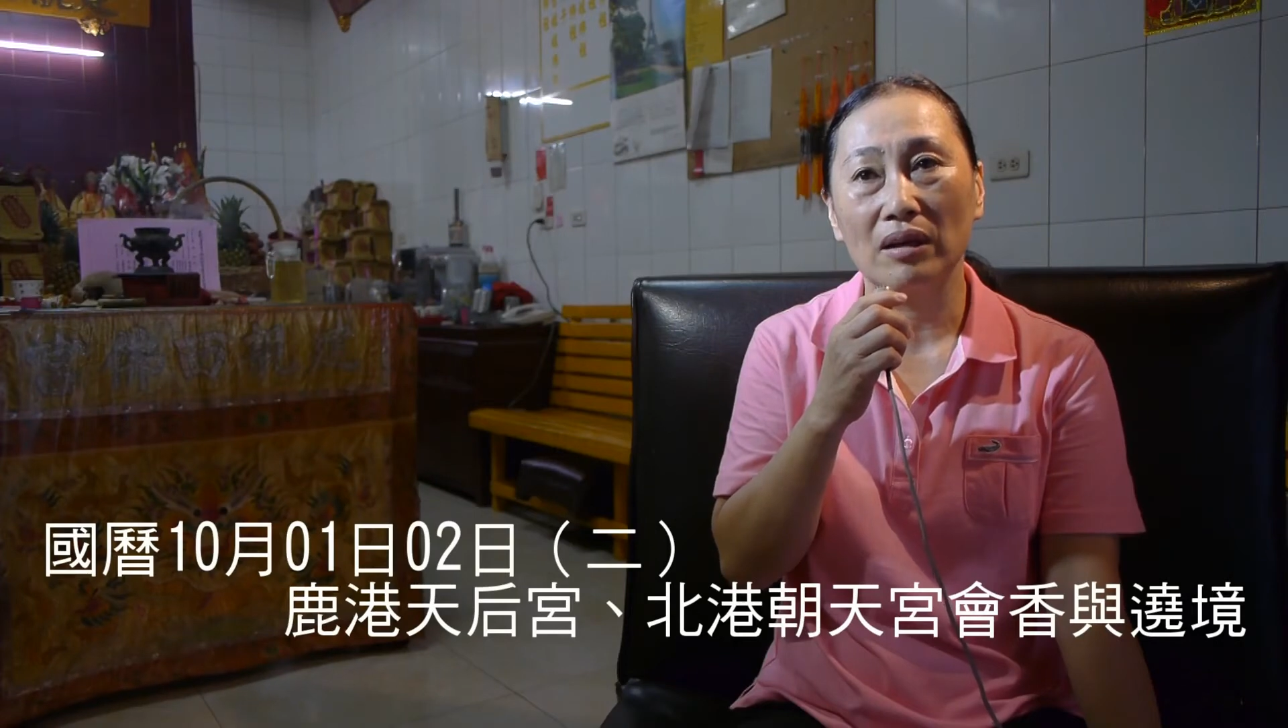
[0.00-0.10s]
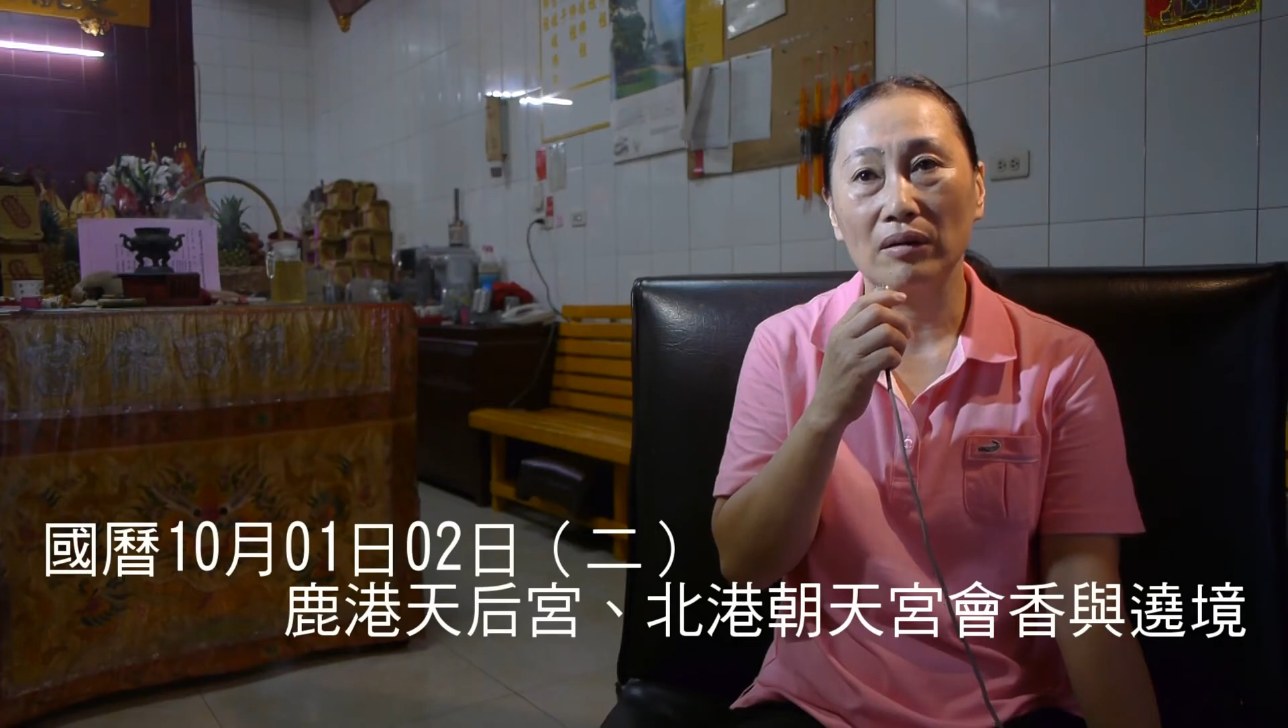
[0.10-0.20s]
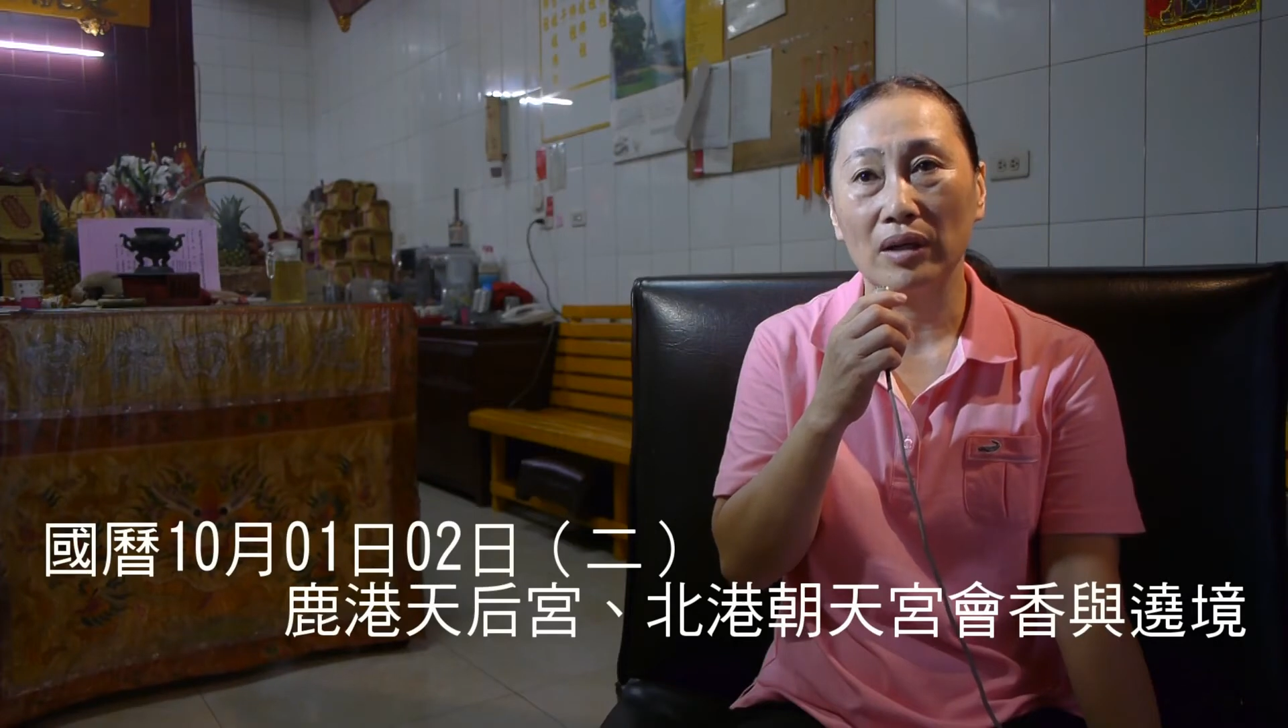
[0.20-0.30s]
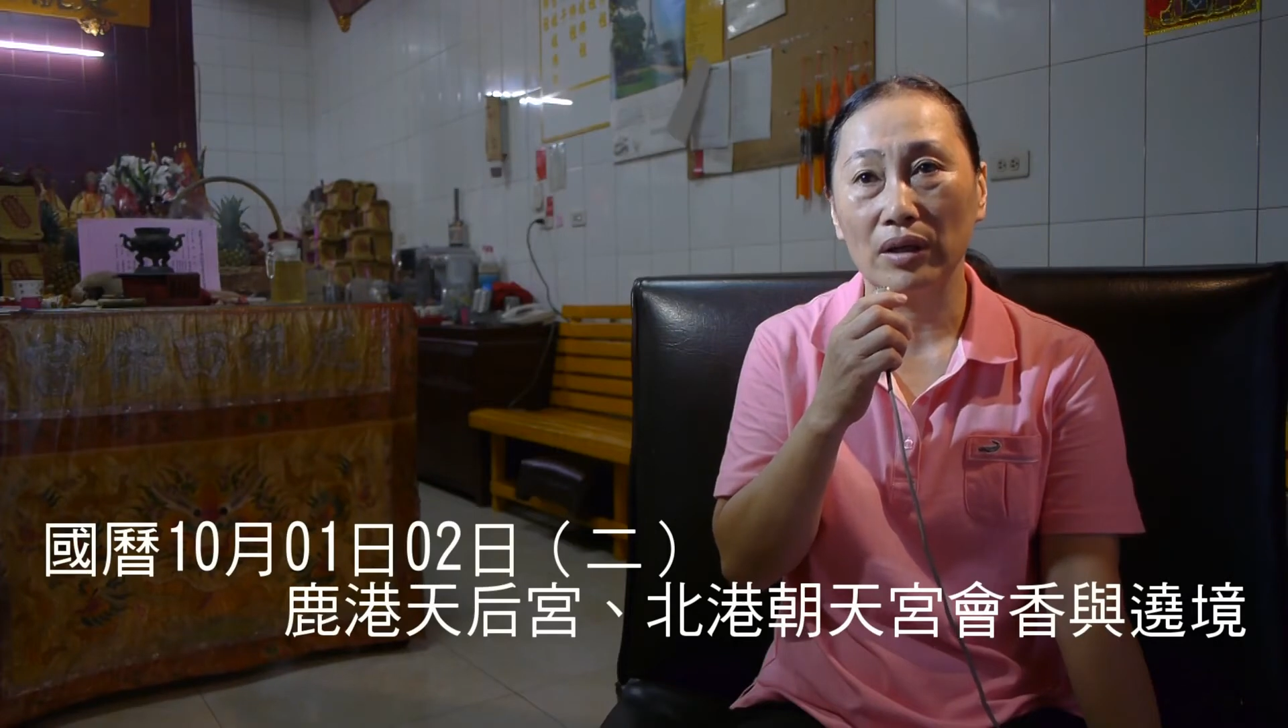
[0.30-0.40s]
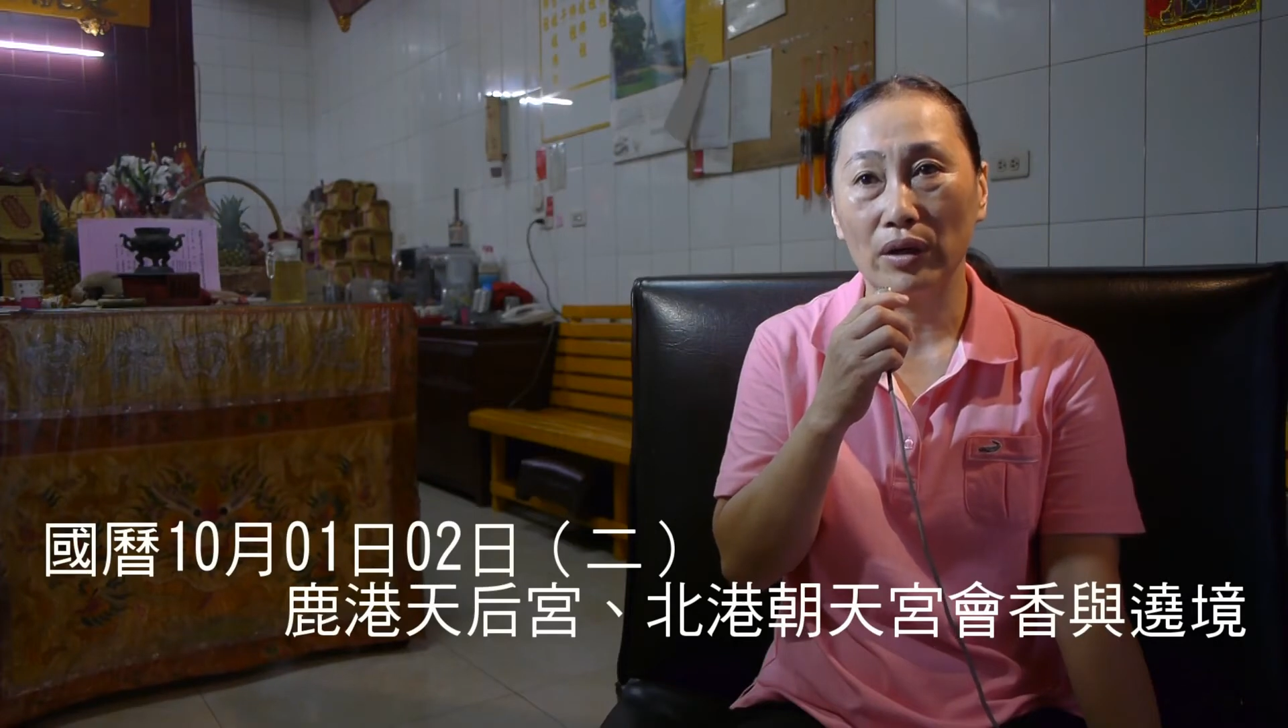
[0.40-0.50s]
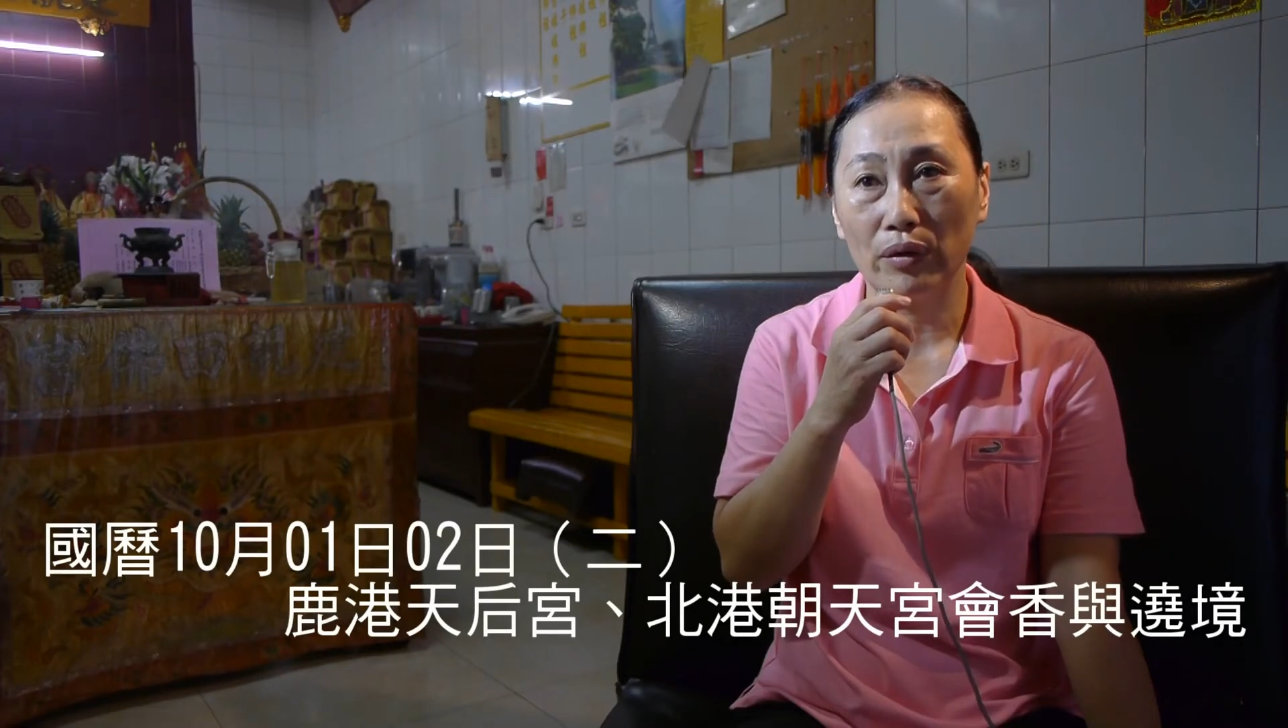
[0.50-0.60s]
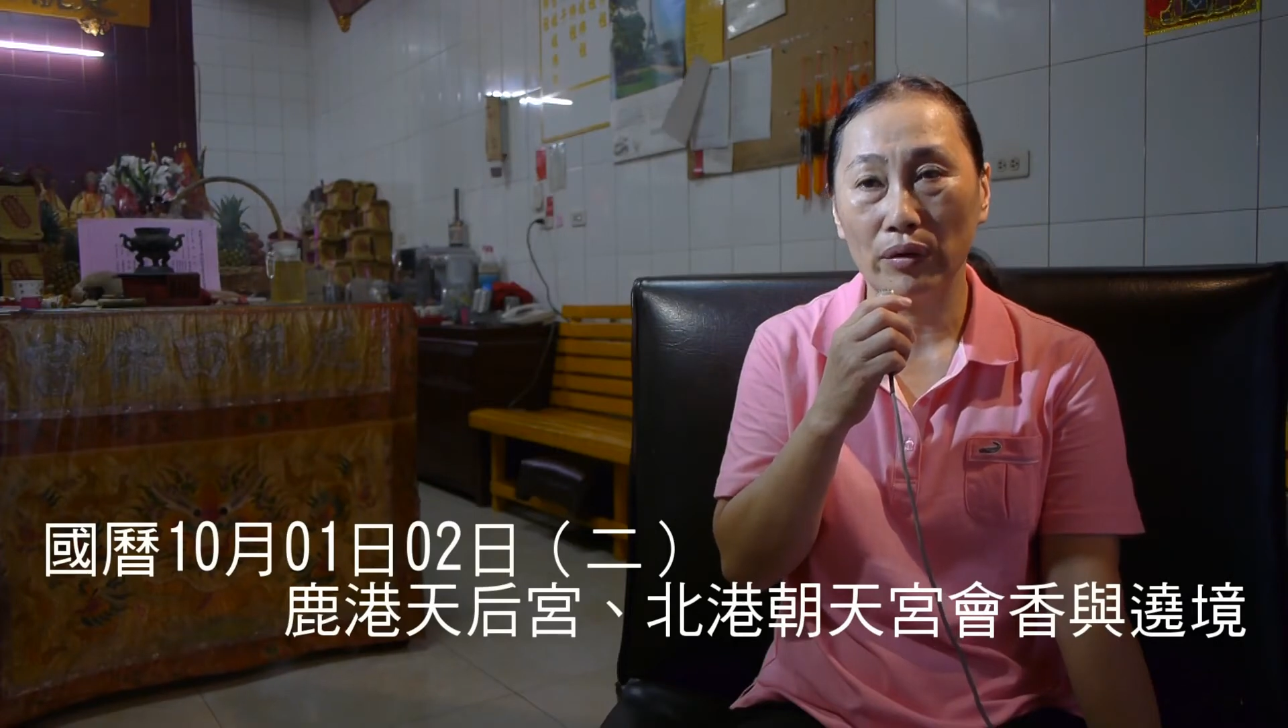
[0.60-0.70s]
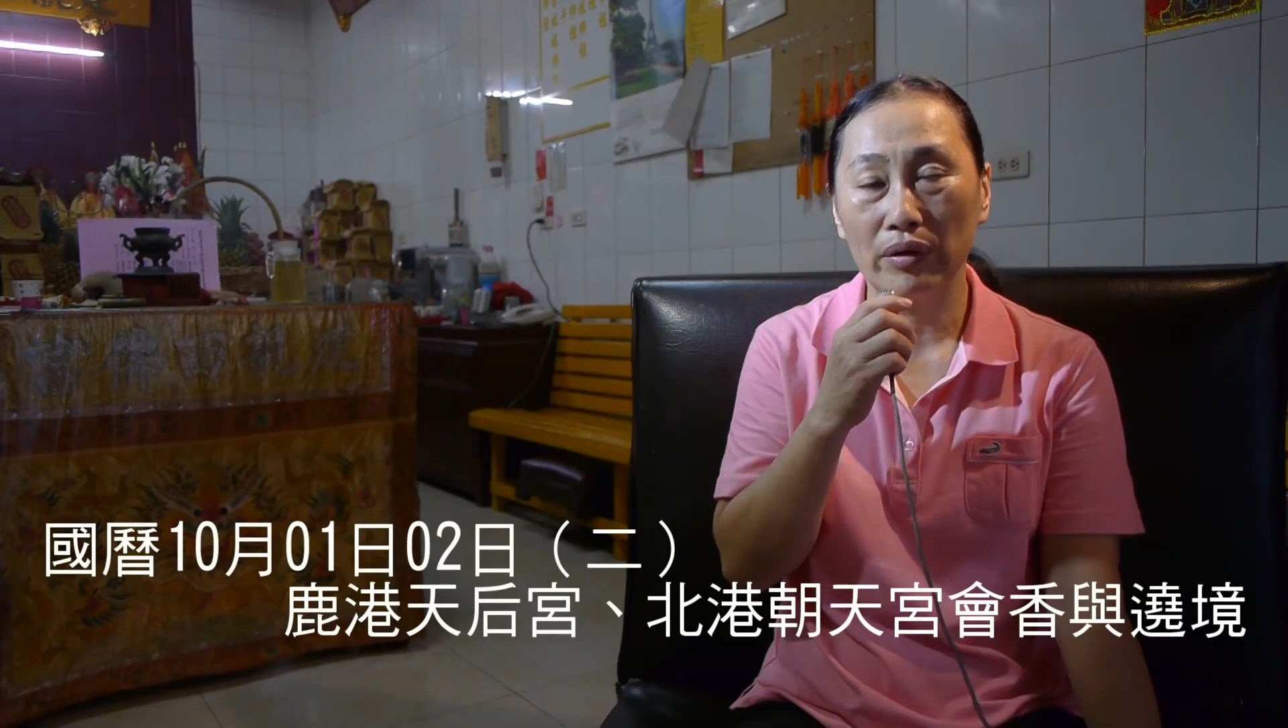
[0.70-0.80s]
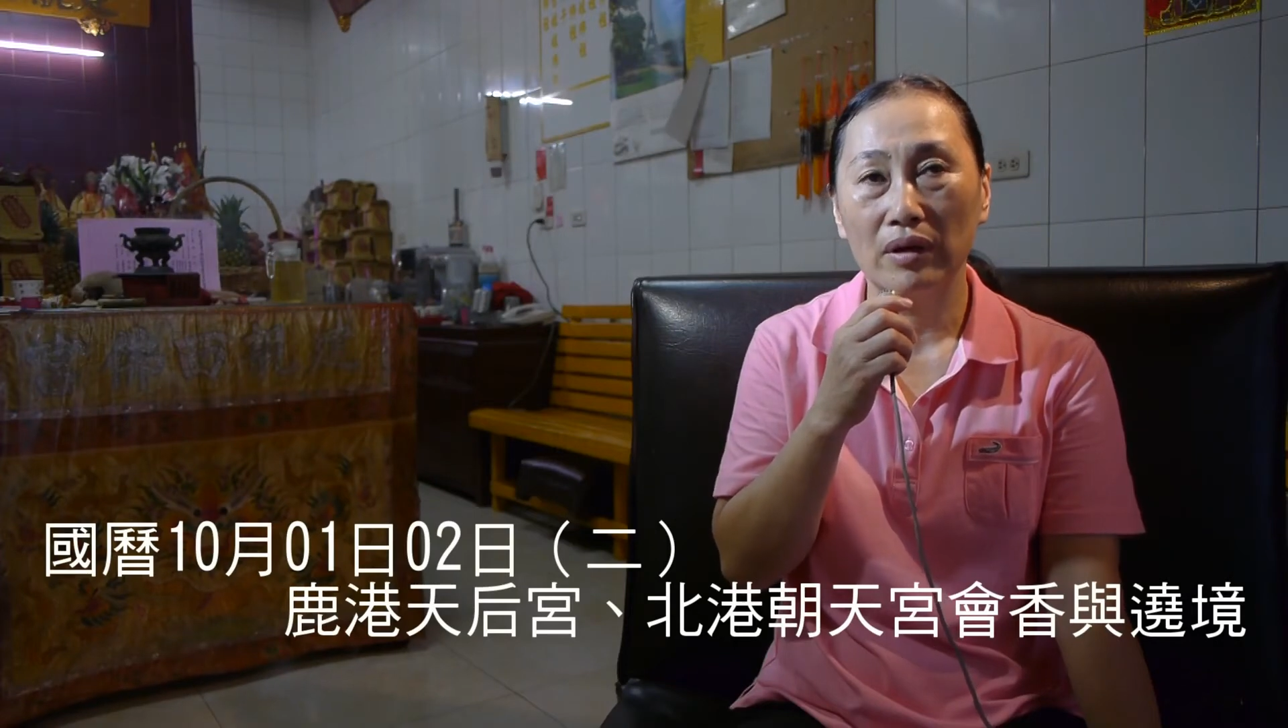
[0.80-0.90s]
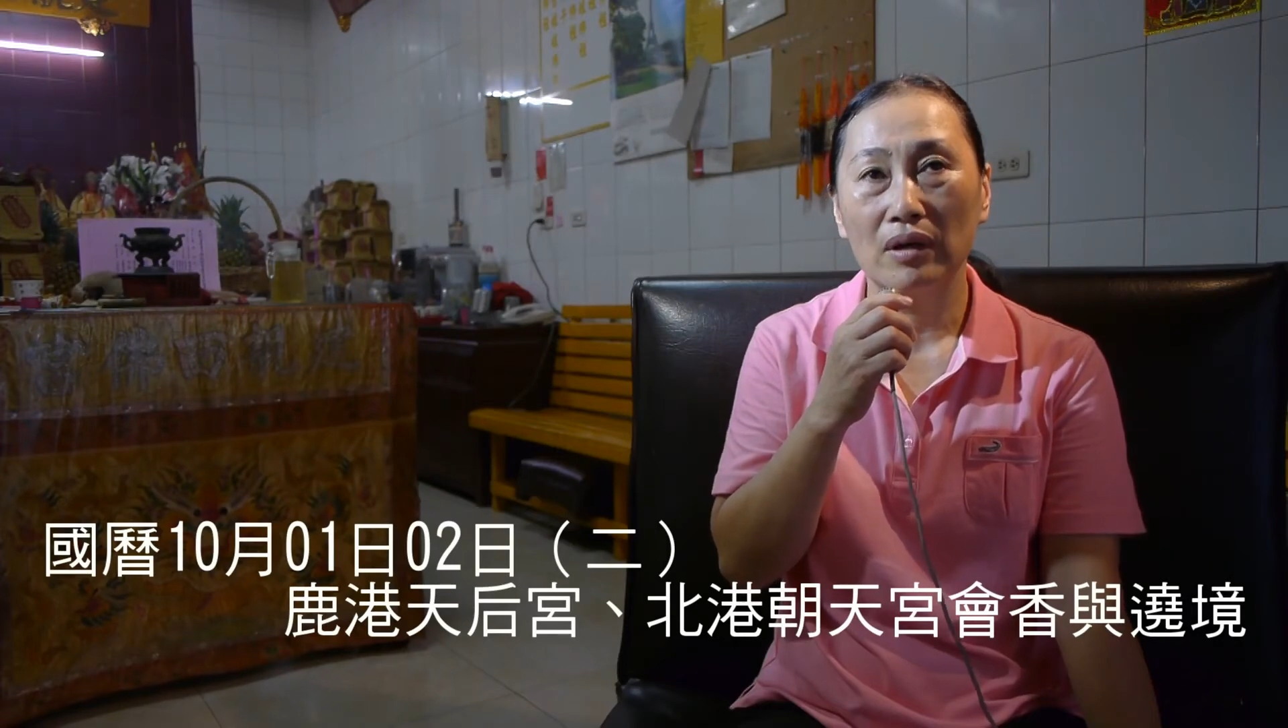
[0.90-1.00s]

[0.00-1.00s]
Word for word: 朝天宫。